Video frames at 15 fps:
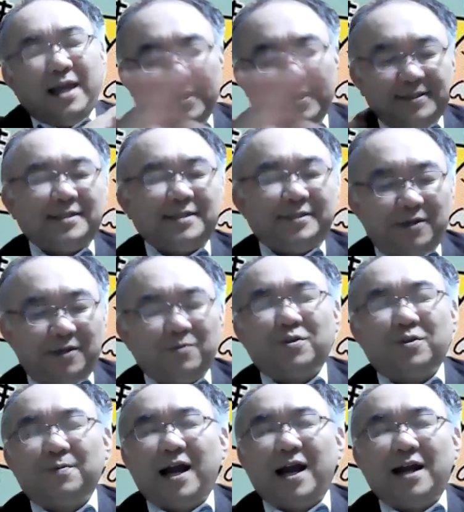偏差値という言
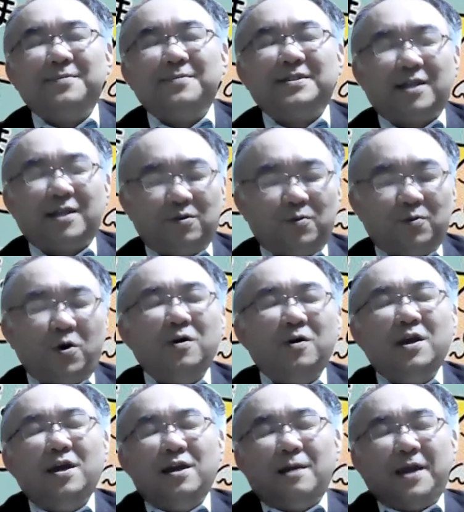葉がありますけども、
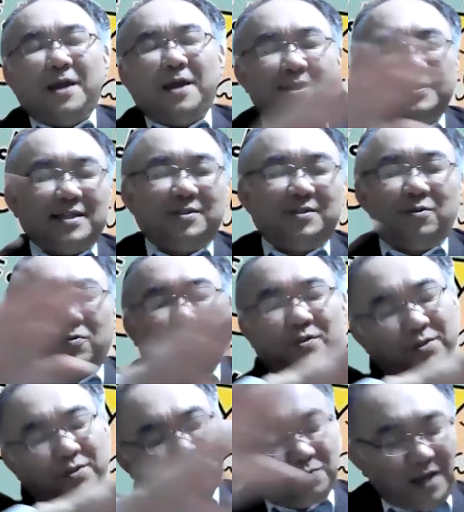やっぱり偏差値の
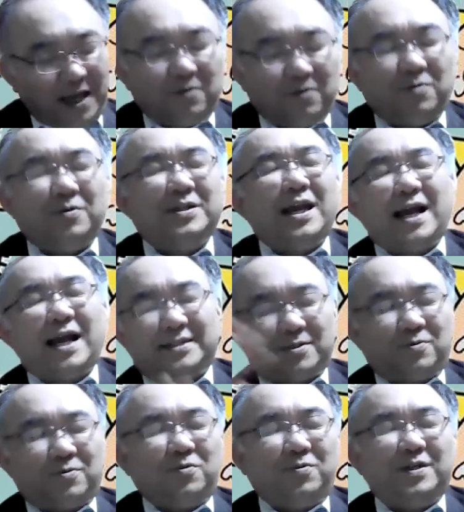こっちの上の方に、
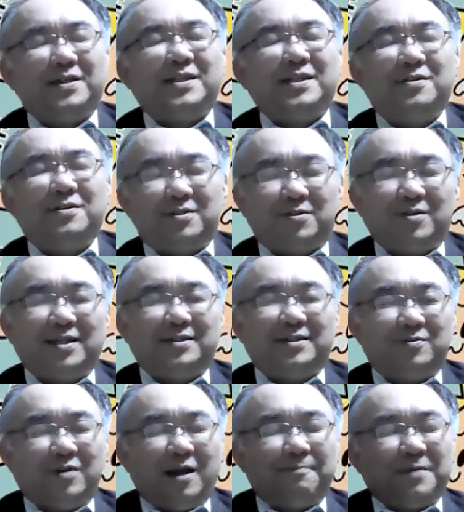端っこの方に来てる人た
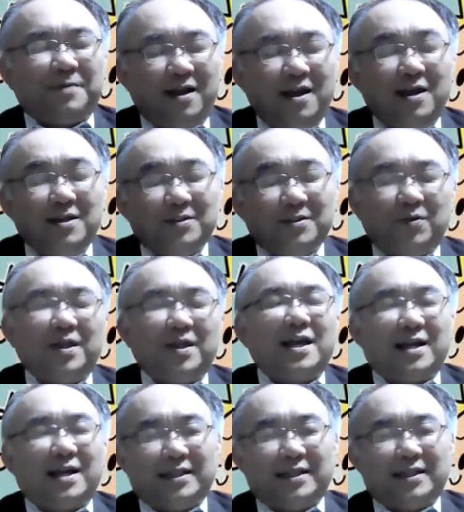ちのやっぱそれだ
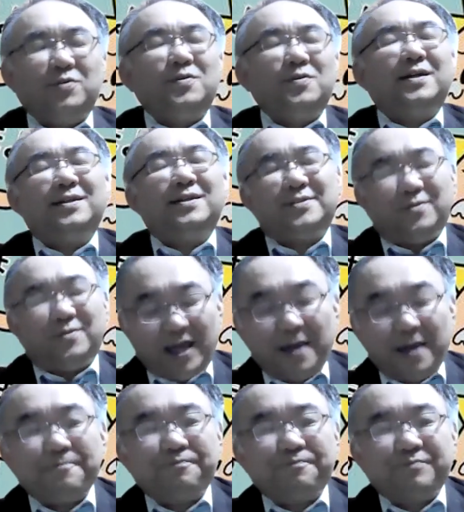け偏るわけですよ
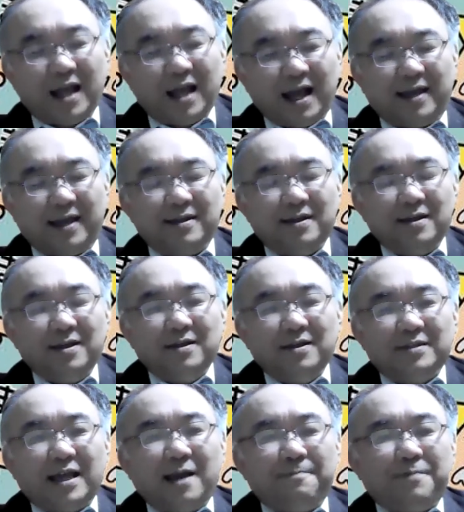ね。はい、
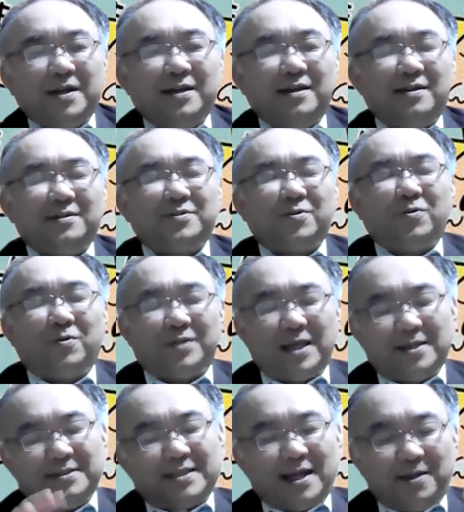やっぱりその
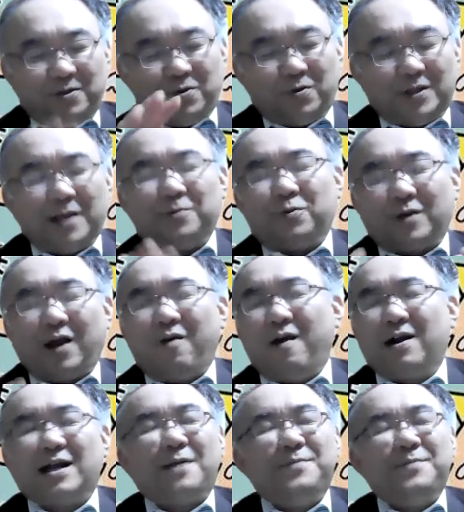天才となんとか
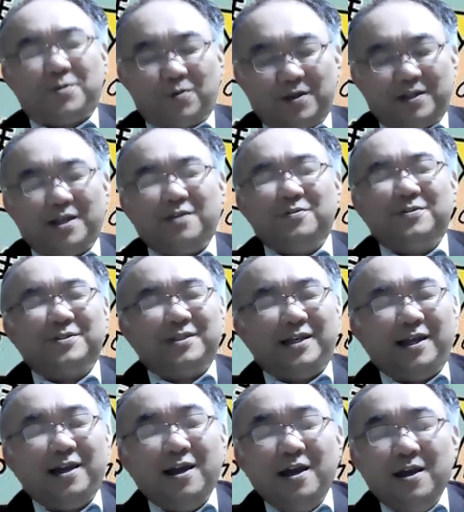は紙一重というふう
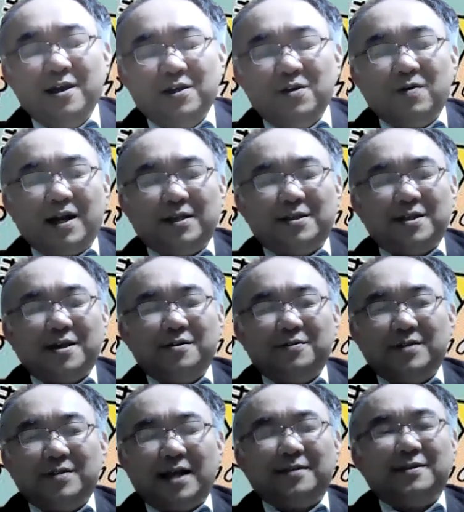に言われてい
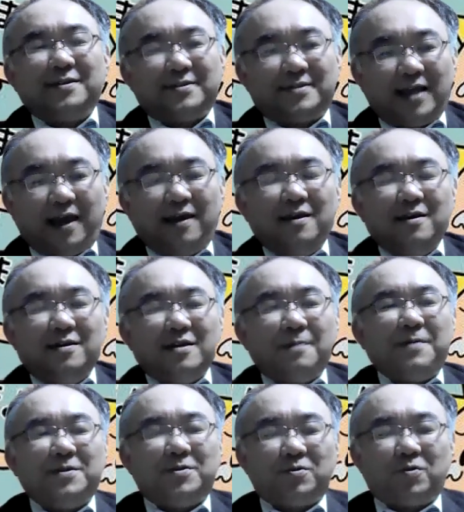るぐらいにですね、
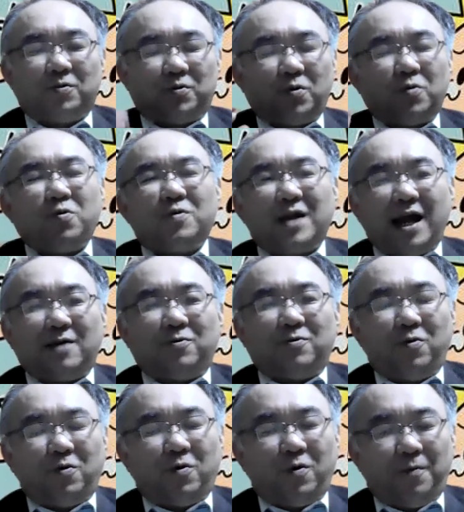やっぱりちょっとどこか
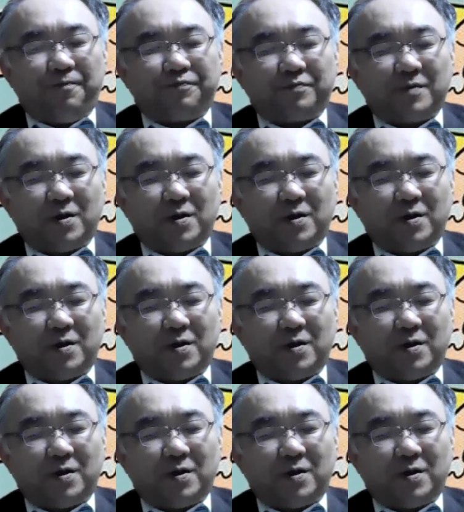こ